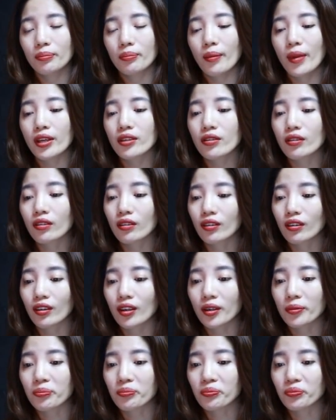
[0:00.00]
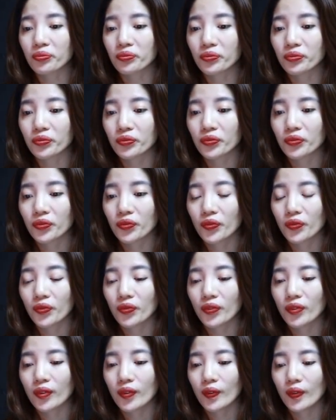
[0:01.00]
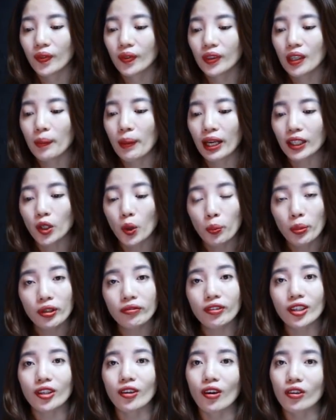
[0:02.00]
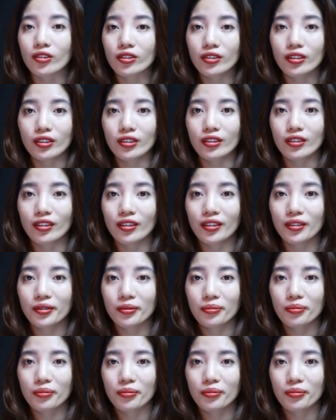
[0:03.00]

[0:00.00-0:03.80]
Bây giờ... Tâm An không biết phải nói gì nữa.